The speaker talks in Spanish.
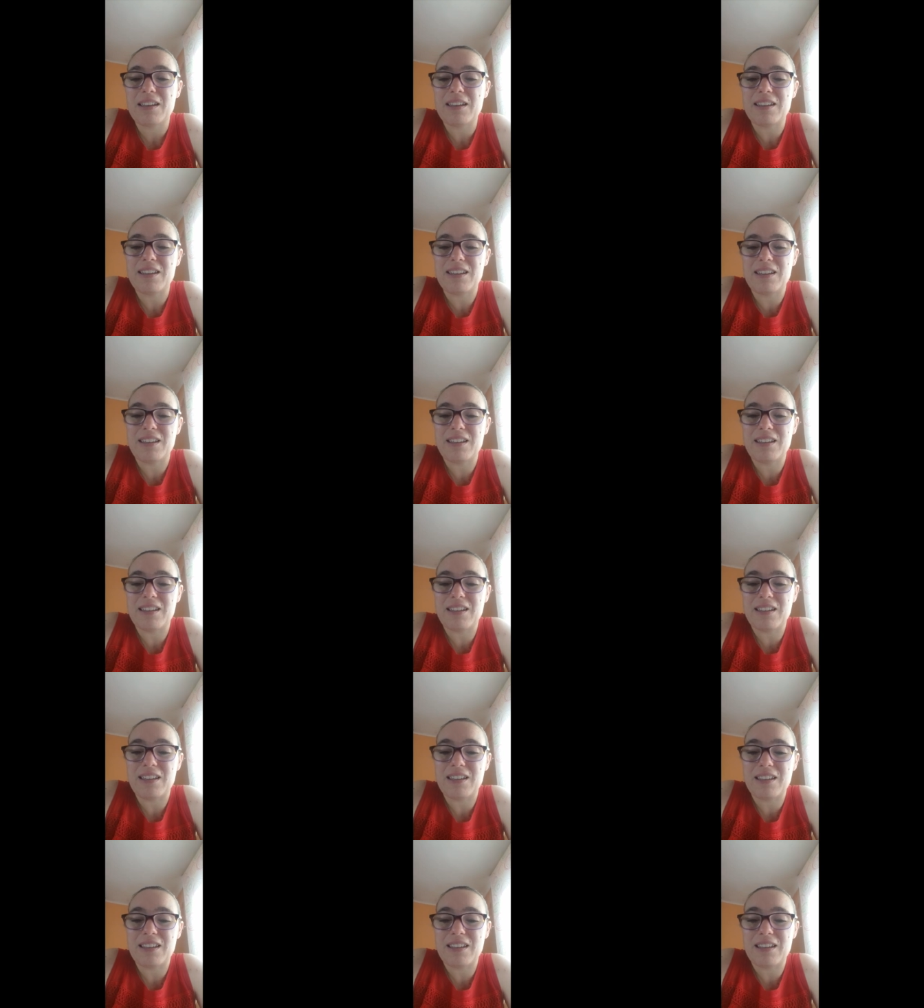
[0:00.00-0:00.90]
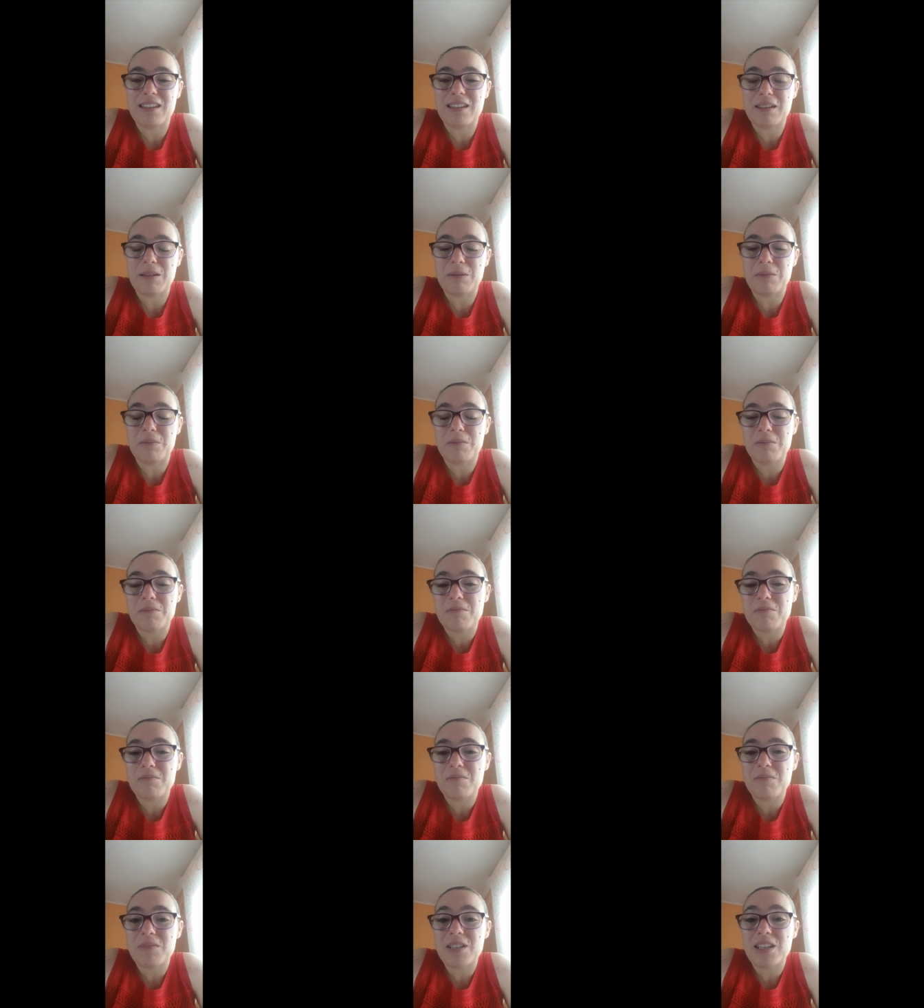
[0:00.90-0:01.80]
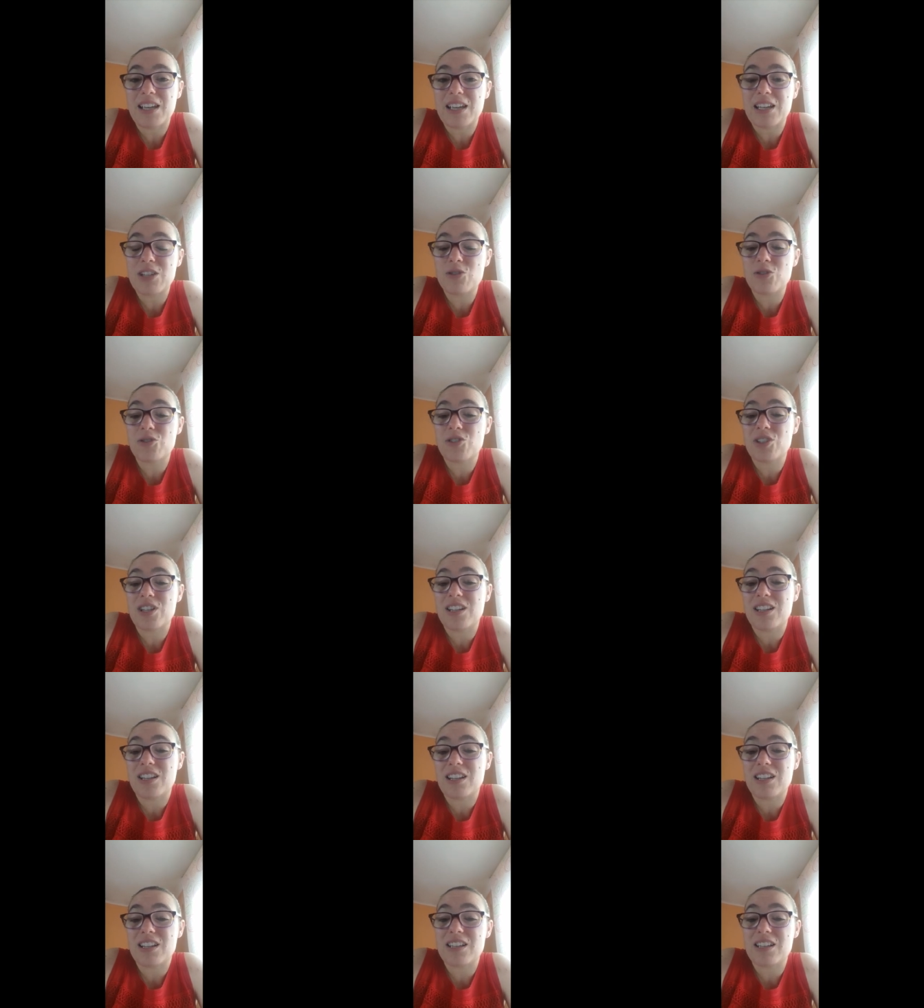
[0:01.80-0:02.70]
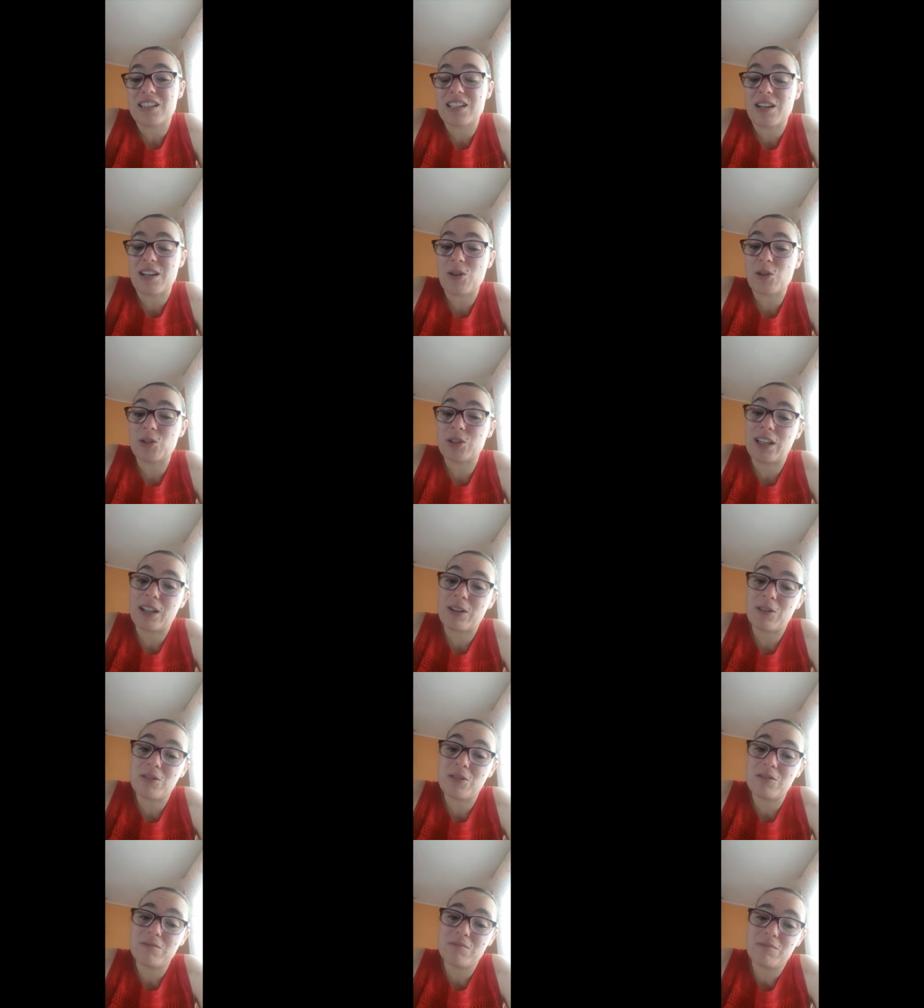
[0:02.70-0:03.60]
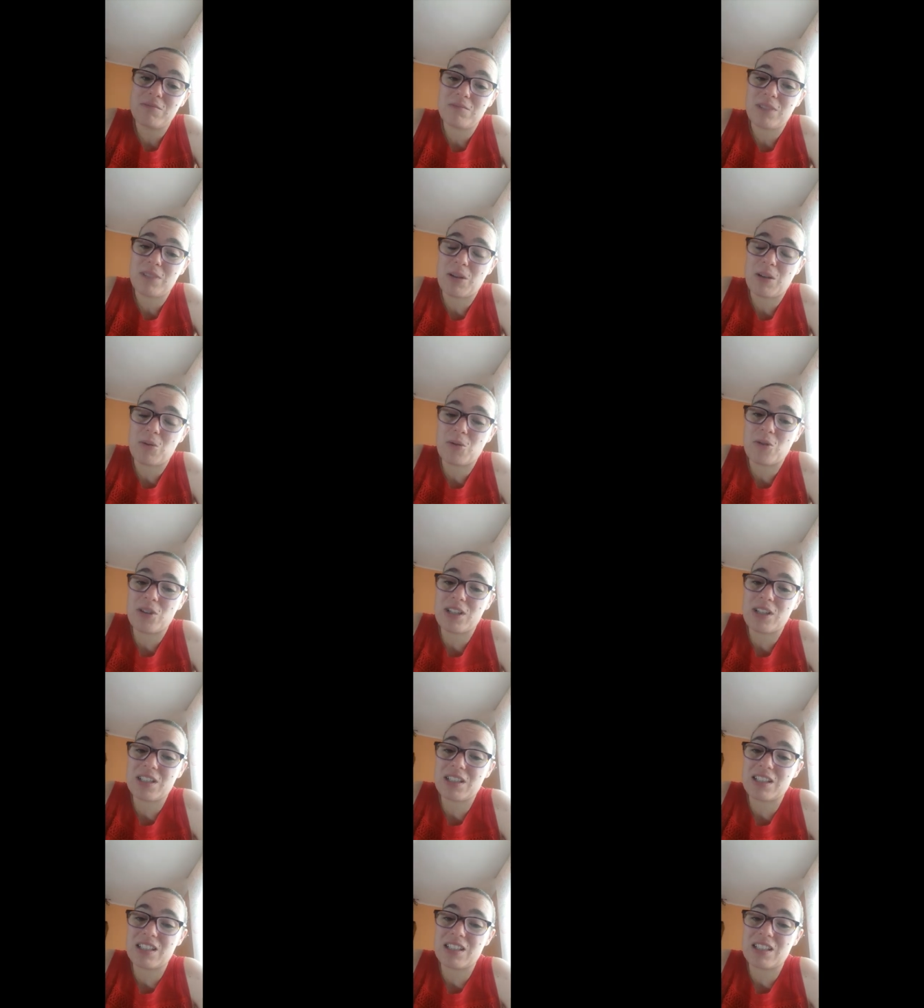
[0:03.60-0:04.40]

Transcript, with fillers: Y, en eso se, nota, Que uno es